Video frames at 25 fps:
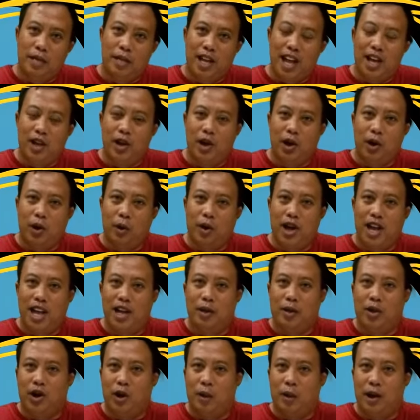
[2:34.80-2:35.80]
Teknologi
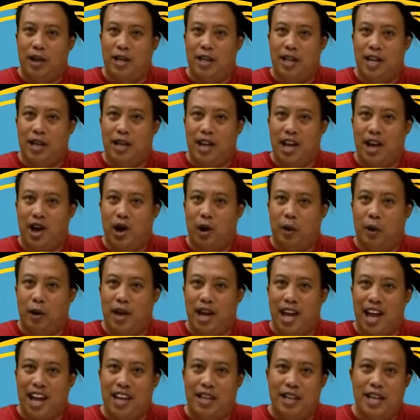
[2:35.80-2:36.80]
informasi dan
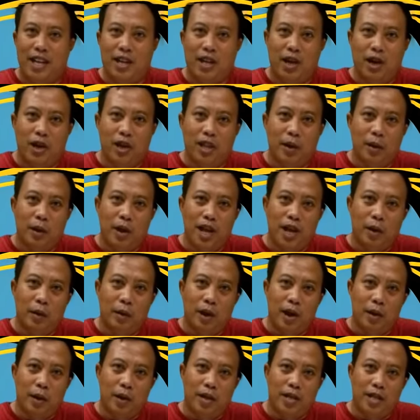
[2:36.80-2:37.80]
komunikasi terus
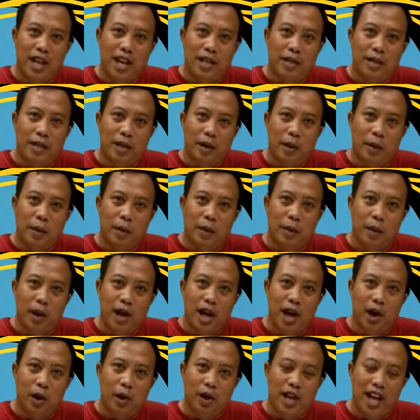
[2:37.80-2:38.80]
berkembang pesat,
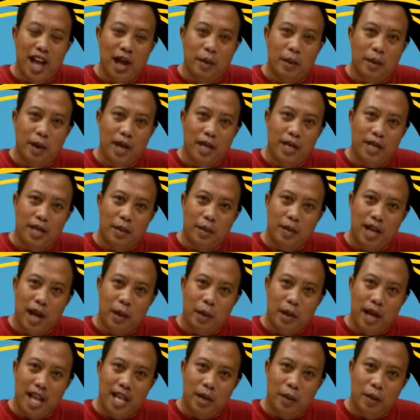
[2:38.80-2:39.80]
mempengaruhi hampir
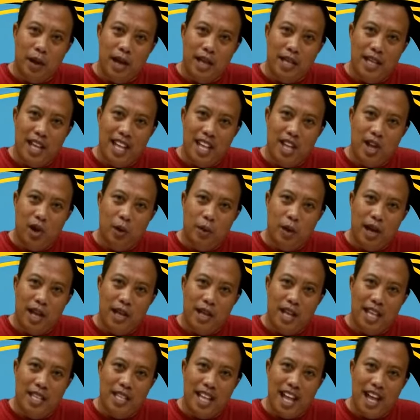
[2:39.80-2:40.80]
setiap aspek
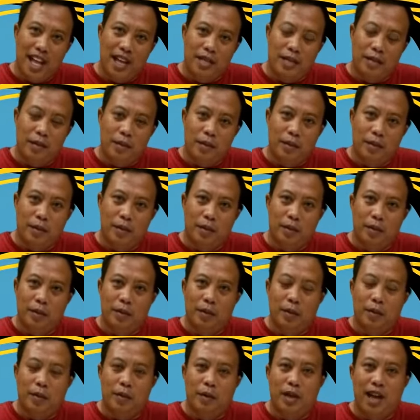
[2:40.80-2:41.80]
kehidupan kita.
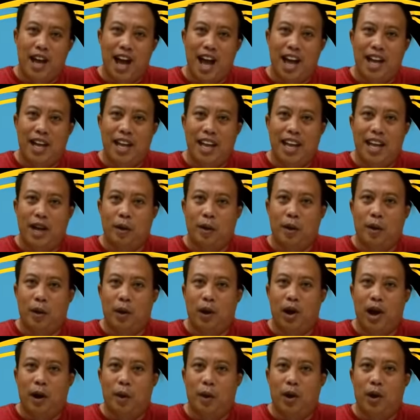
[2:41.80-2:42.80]
Hal ini
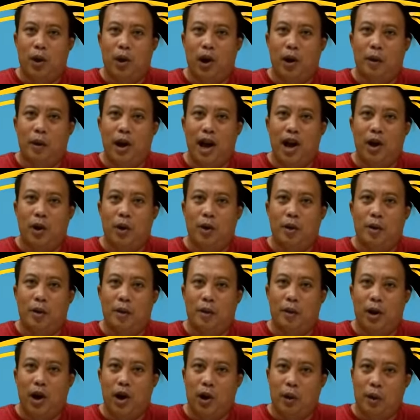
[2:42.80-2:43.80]
membuka peluang baru,
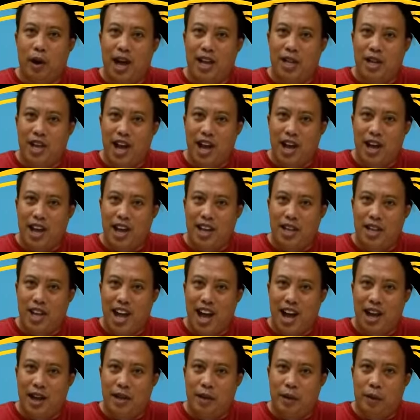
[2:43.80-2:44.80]
mengubah cara
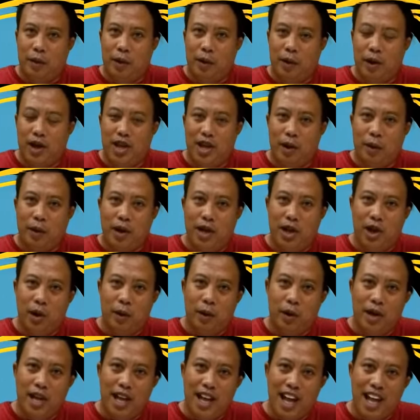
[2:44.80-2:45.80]
kerja, mempercepat
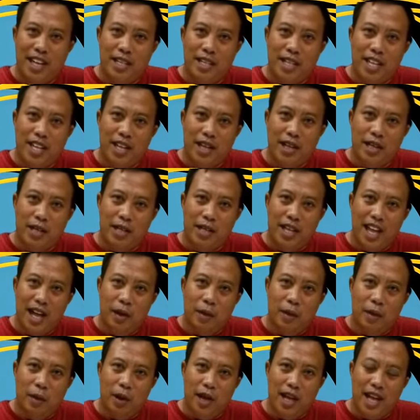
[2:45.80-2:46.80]
komunikasi,
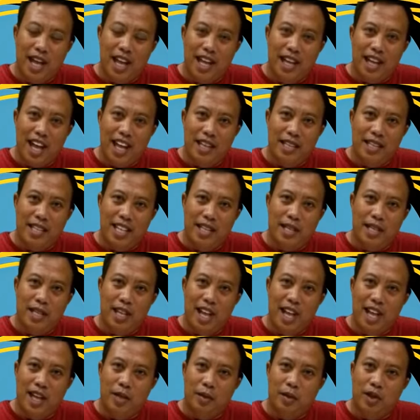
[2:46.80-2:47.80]
dan memberikan akses
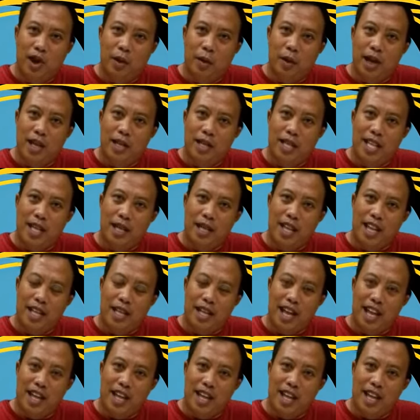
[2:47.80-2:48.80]
ke informasi
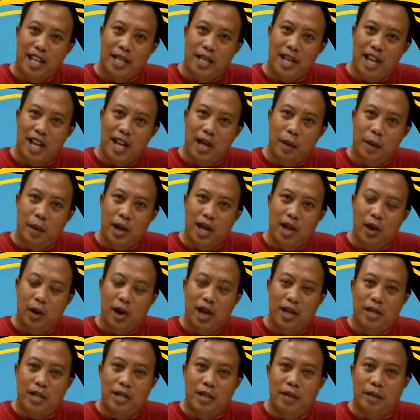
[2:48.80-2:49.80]
dan layanan yang lebih
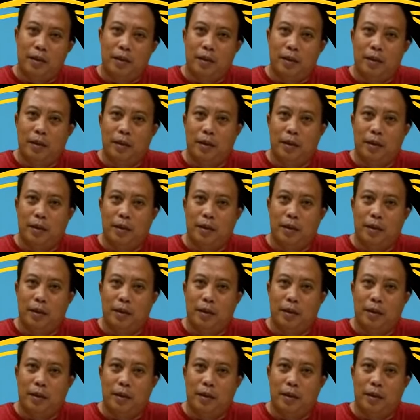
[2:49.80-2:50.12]
luas.